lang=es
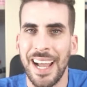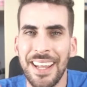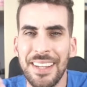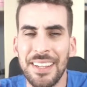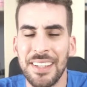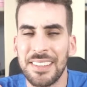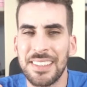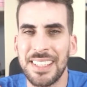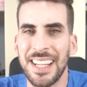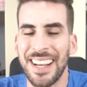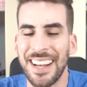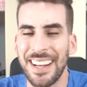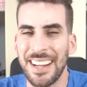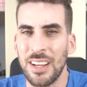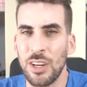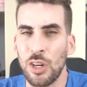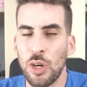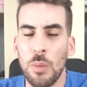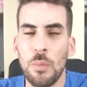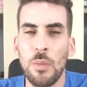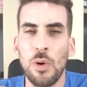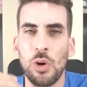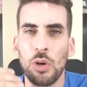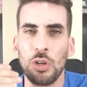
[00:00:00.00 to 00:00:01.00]
Es decir,
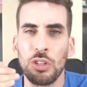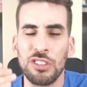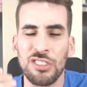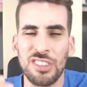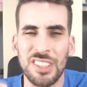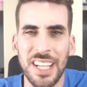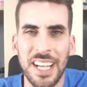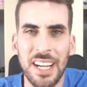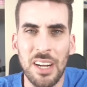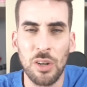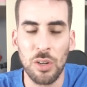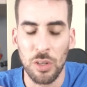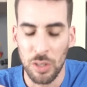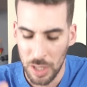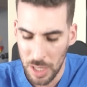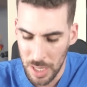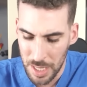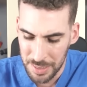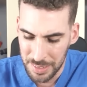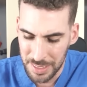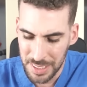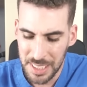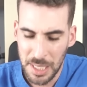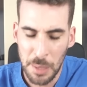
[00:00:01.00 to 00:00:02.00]
como consejo,
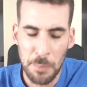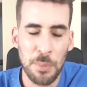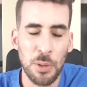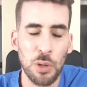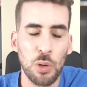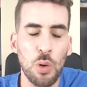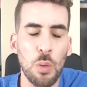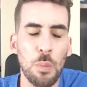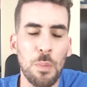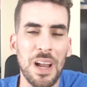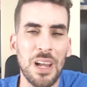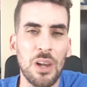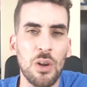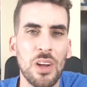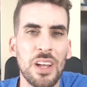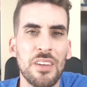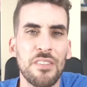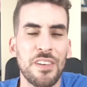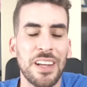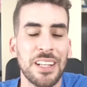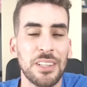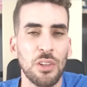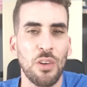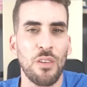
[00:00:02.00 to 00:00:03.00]
si te preocupan los
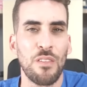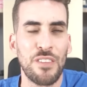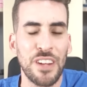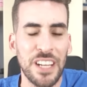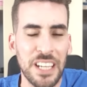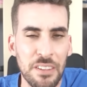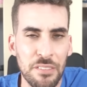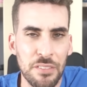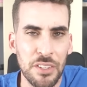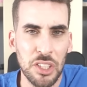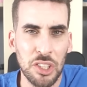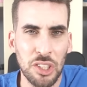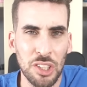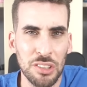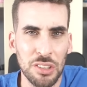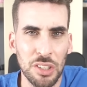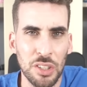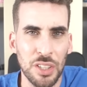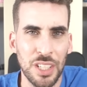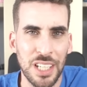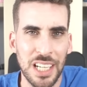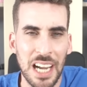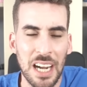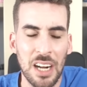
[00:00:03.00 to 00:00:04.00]
efectos
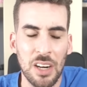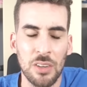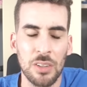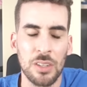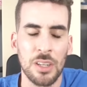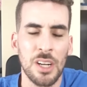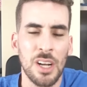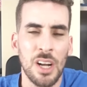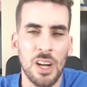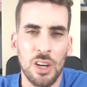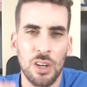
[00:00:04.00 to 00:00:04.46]
beneficiosos del ajo,